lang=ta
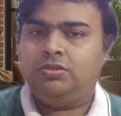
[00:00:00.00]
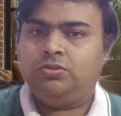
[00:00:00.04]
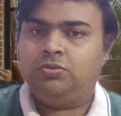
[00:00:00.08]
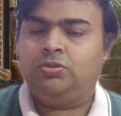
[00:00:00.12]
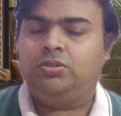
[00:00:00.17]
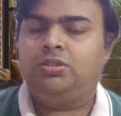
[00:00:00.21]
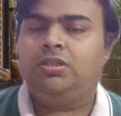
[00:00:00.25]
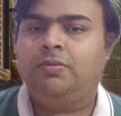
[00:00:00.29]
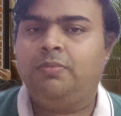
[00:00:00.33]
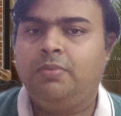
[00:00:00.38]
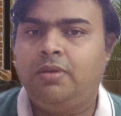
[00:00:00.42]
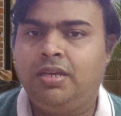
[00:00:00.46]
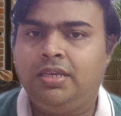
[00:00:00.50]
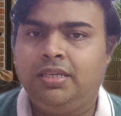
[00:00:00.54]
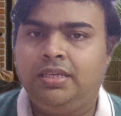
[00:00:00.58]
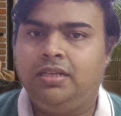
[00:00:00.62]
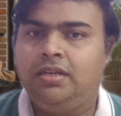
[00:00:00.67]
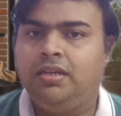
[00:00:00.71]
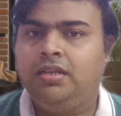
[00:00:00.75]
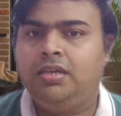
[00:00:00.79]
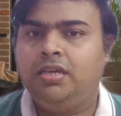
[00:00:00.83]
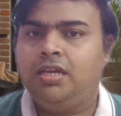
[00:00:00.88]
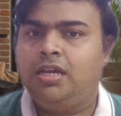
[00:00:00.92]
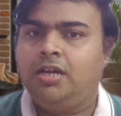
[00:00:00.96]
சுத்தமாக
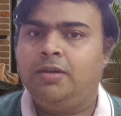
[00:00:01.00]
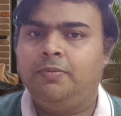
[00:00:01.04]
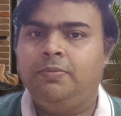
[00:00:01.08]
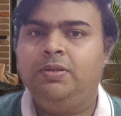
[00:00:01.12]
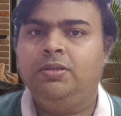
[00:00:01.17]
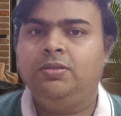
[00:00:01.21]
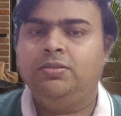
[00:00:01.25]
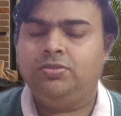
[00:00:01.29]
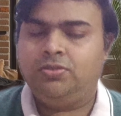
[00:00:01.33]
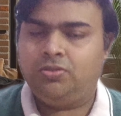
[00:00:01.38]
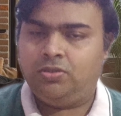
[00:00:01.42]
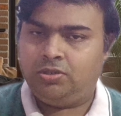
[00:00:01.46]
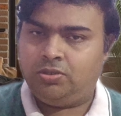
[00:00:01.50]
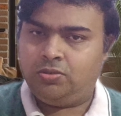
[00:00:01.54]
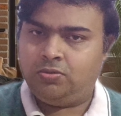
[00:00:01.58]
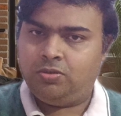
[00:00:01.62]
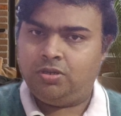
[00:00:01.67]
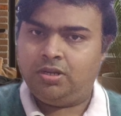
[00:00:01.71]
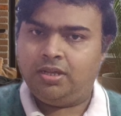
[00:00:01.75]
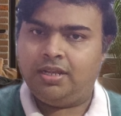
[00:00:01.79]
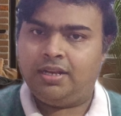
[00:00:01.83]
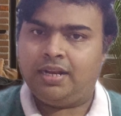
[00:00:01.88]
இருக்குது அப்படின்னு சொல்லிட்டு ஒரு